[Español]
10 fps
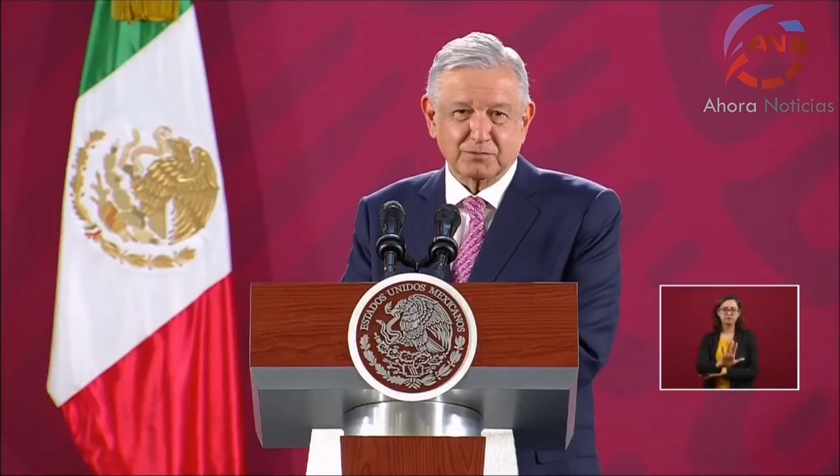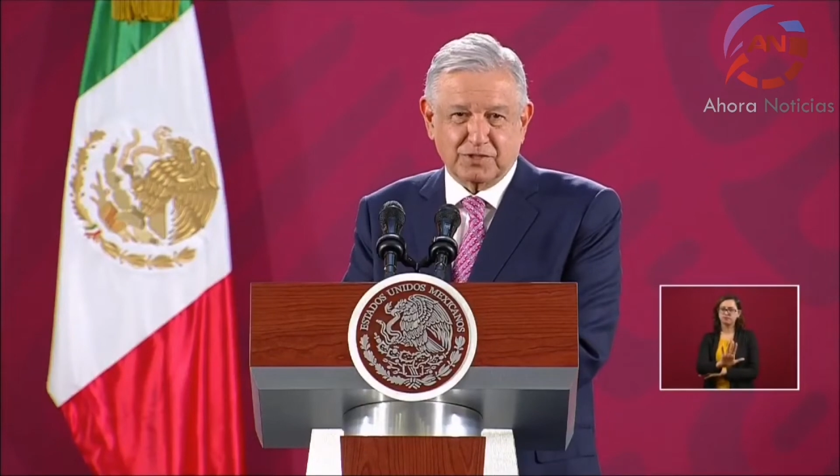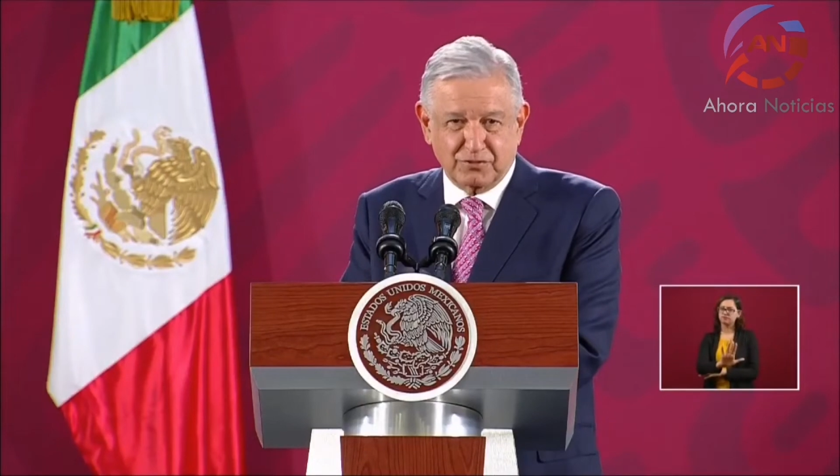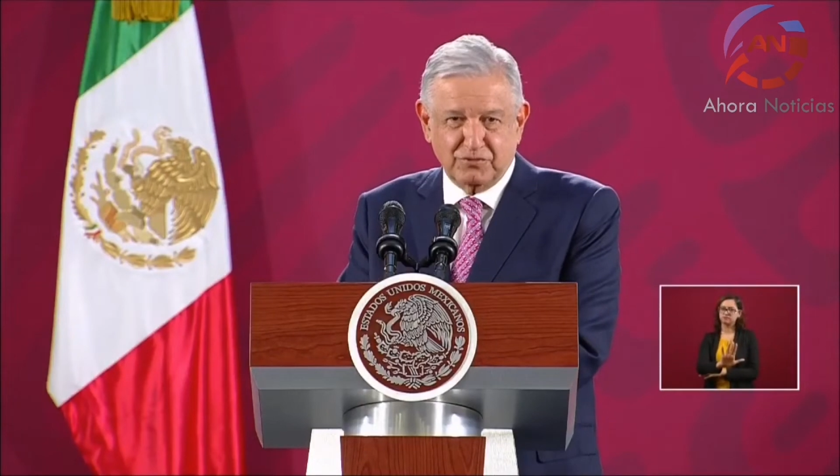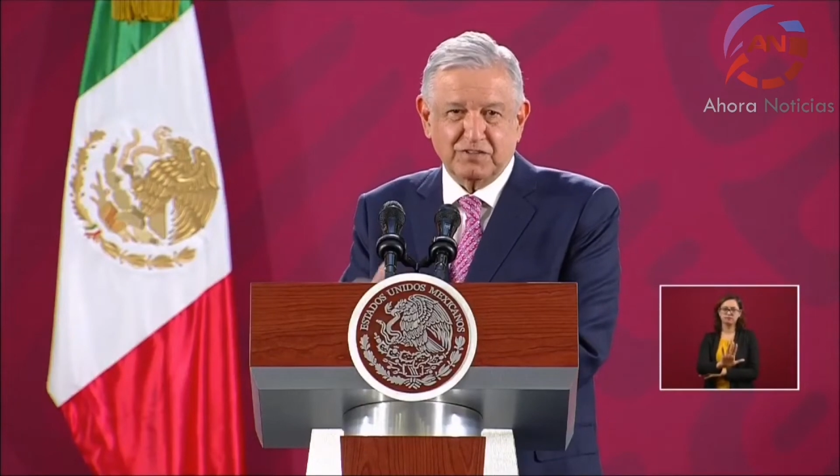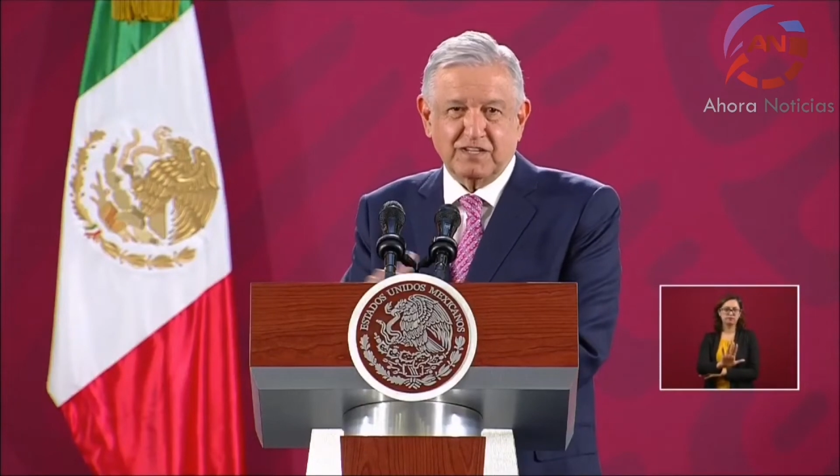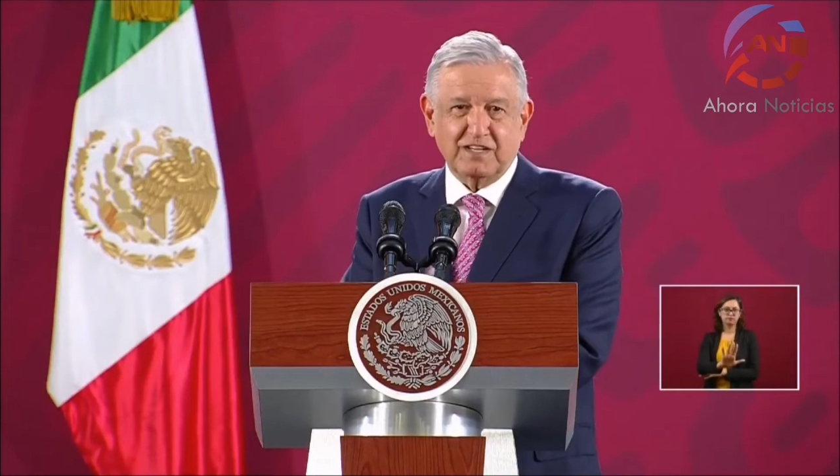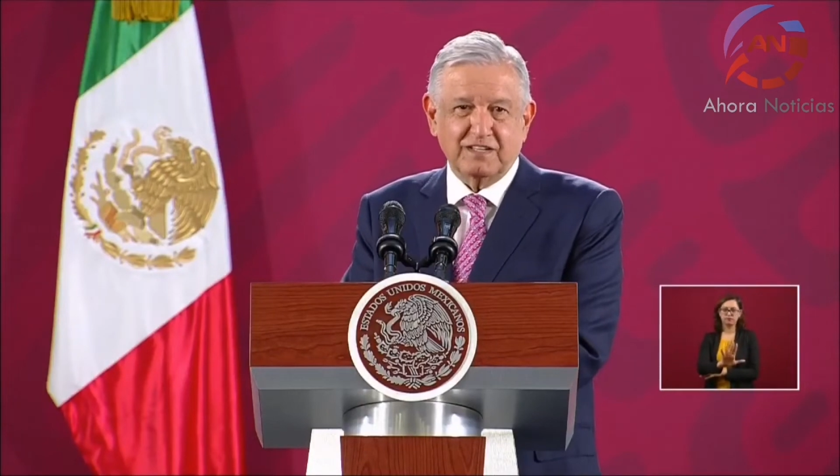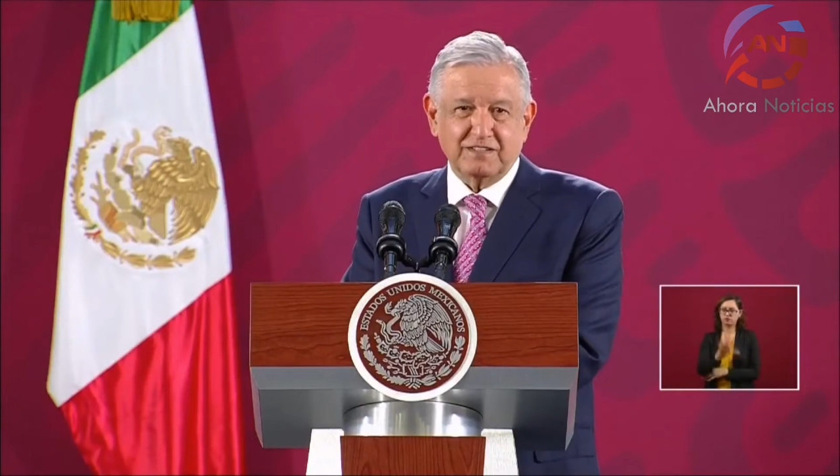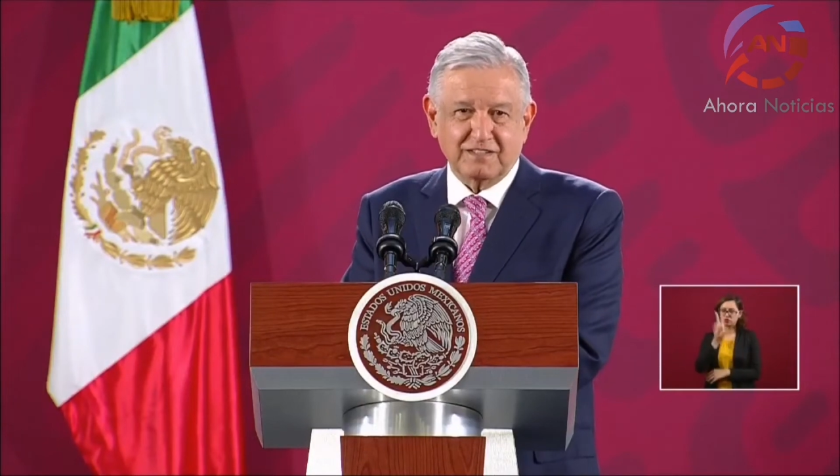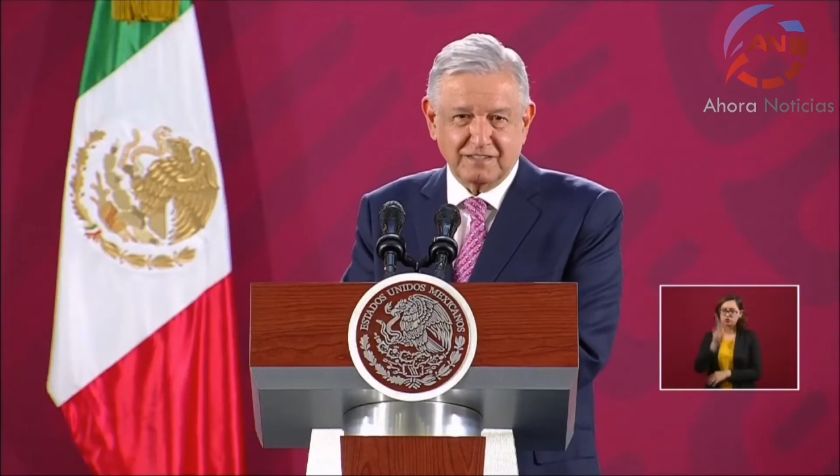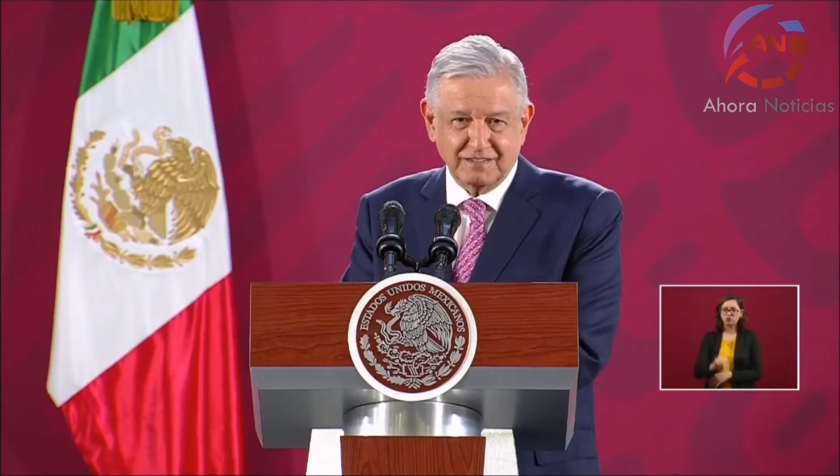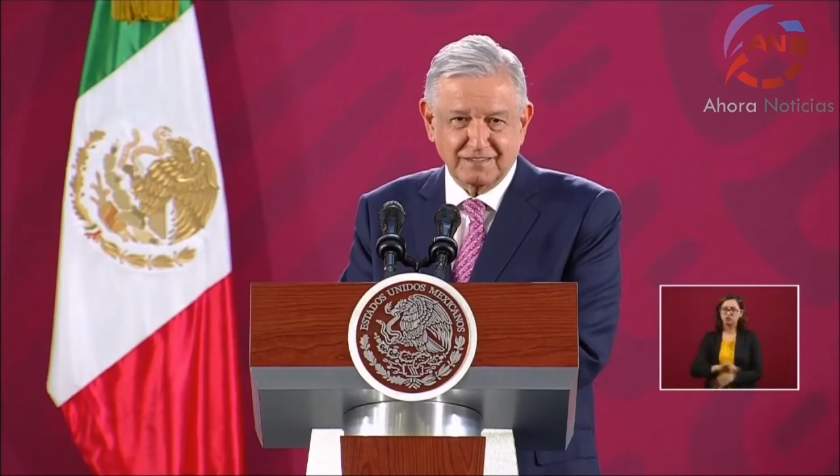porque eso sí calienta.